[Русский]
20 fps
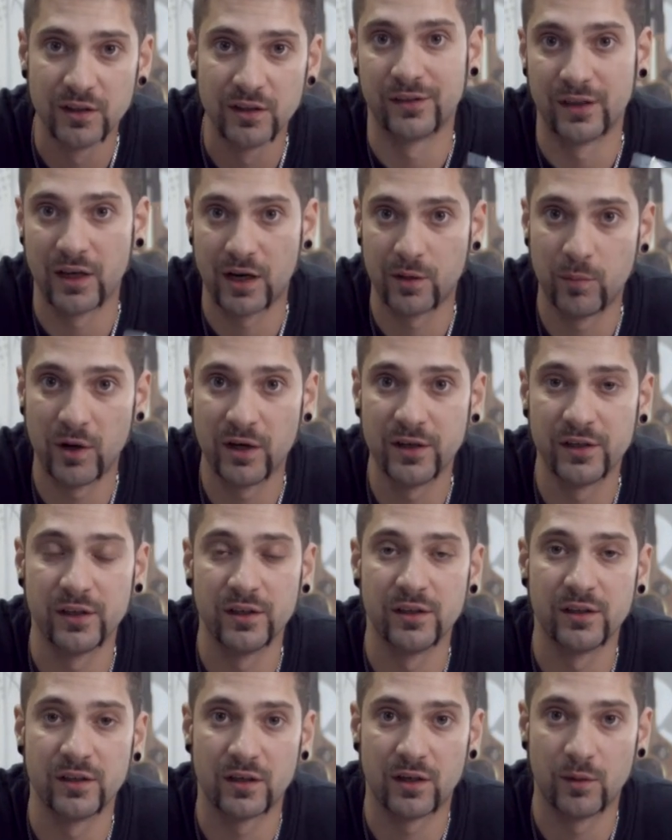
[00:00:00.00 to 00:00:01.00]

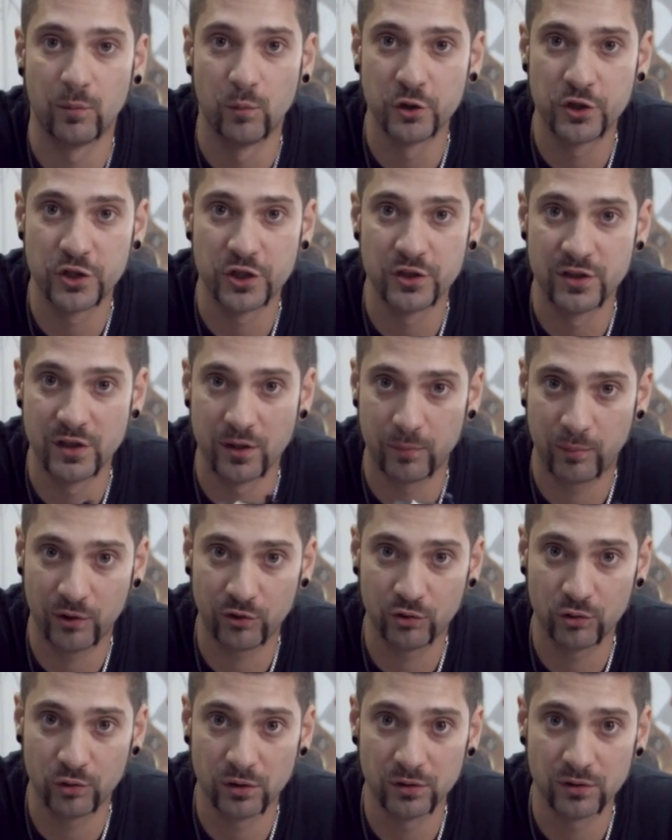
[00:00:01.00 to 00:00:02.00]
Нормальный рабочий
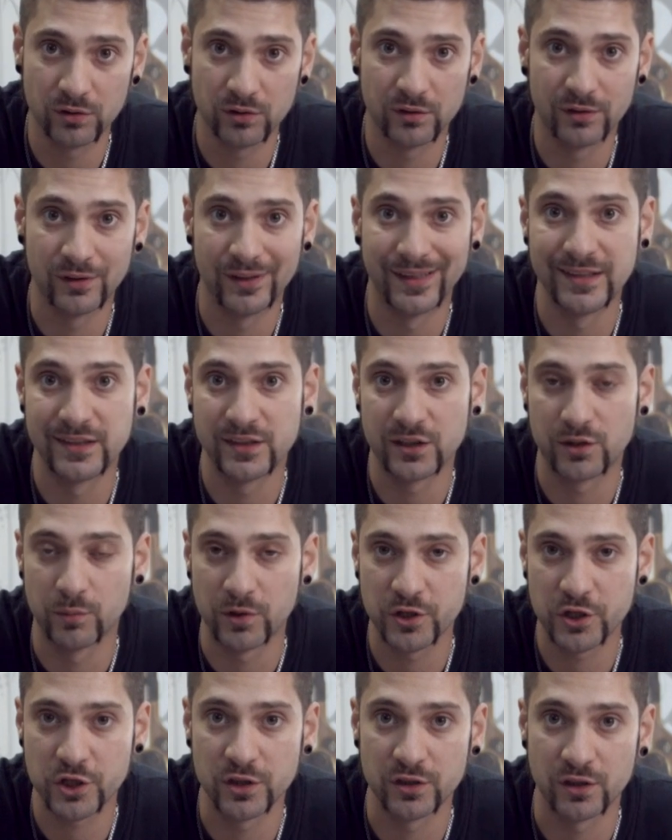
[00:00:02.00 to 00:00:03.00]
диапазон на этих
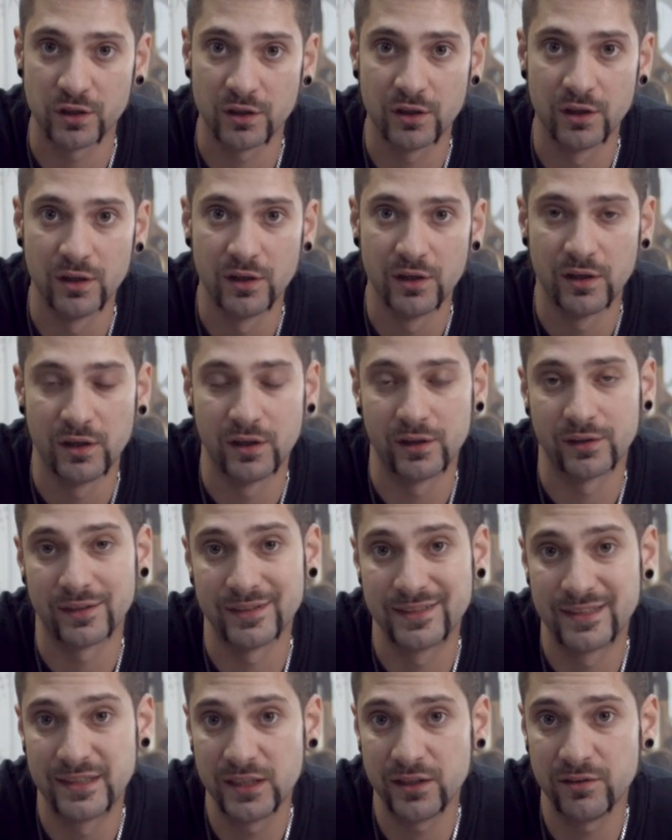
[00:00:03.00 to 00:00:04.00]
машинах это
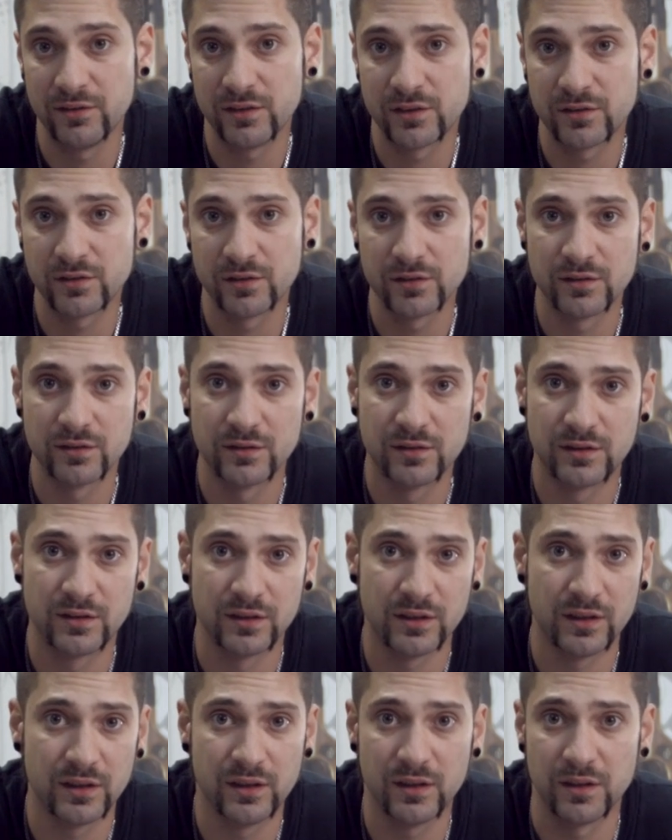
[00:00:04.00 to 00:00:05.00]

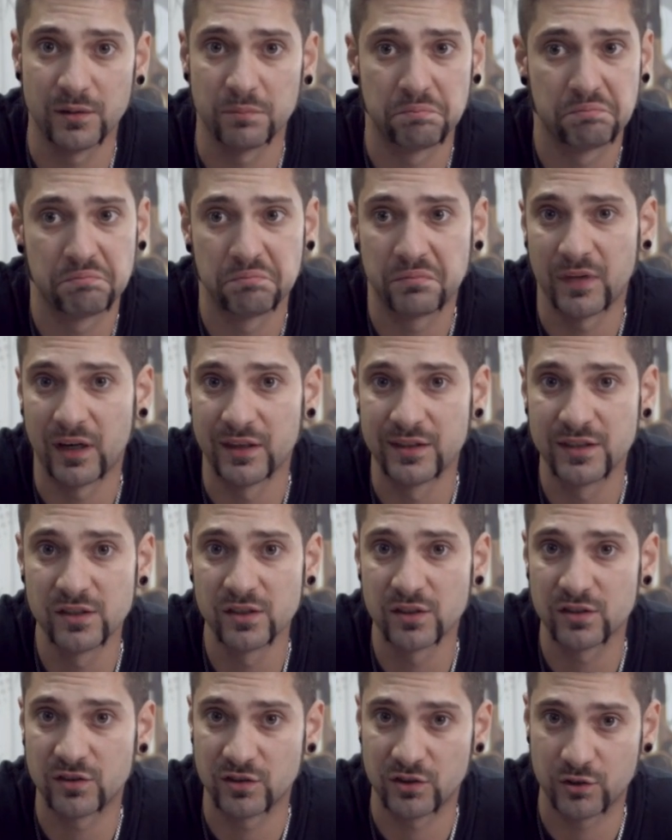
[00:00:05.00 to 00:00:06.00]

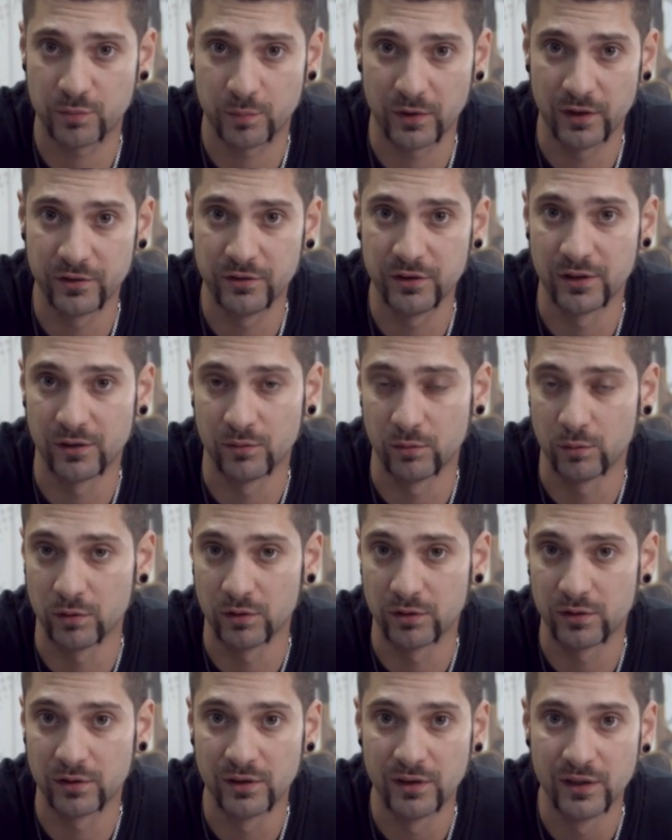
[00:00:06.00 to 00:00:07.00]
9-11,5
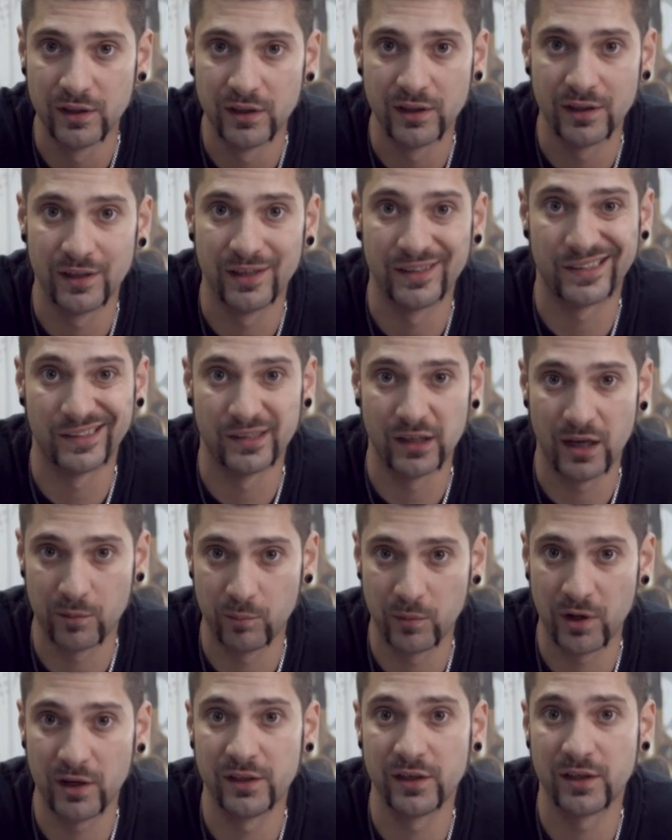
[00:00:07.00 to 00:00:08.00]
вольт это
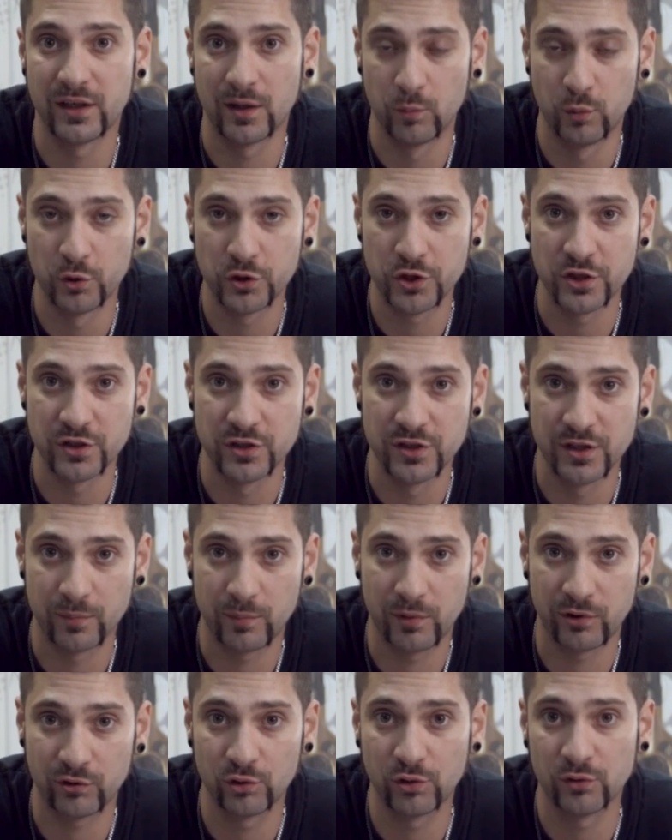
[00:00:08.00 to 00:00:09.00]
нормальный рабочий
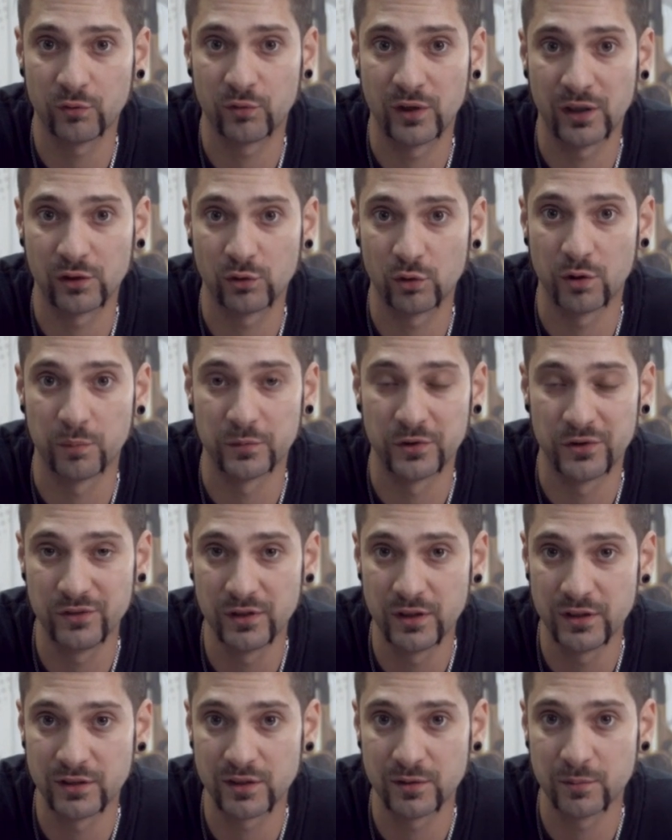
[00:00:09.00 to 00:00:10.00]
диапазон, в котором
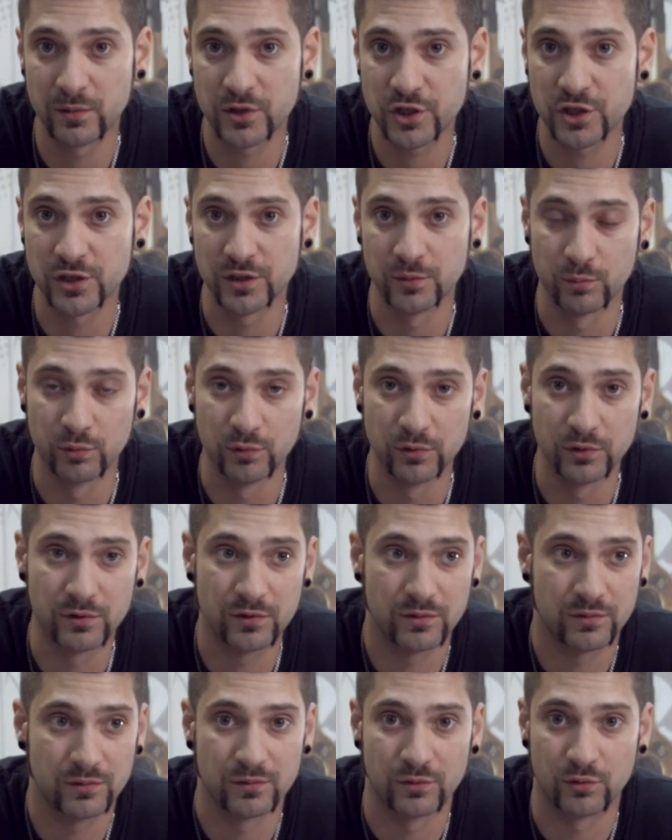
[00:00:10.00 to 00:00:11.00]
двигатель машины будет
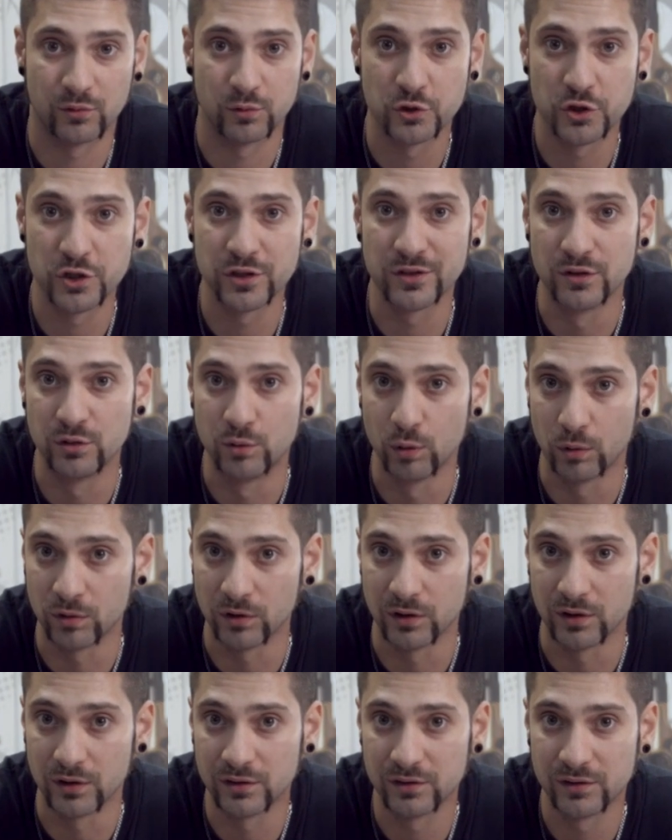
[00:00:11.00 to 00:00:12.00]
служить
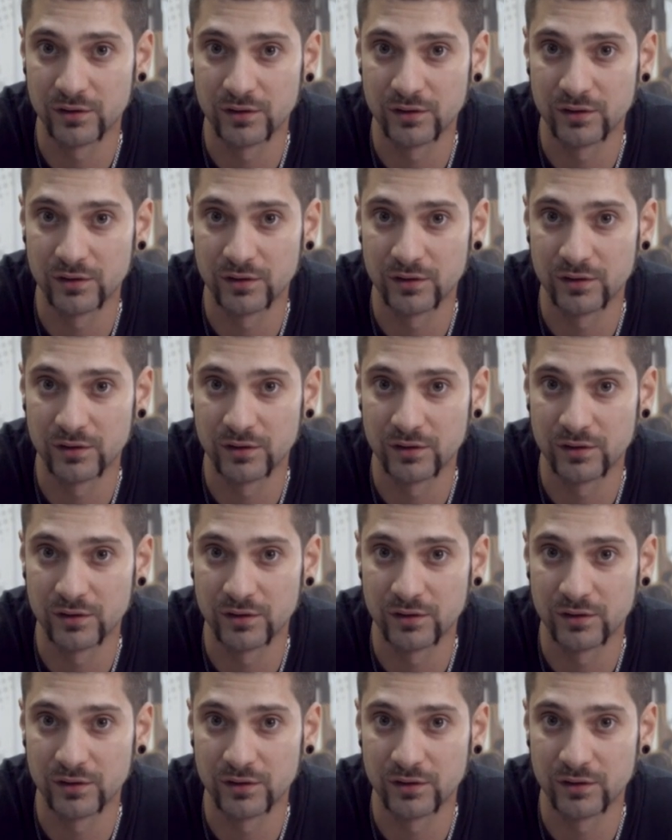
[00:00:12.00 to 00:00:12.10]
долго.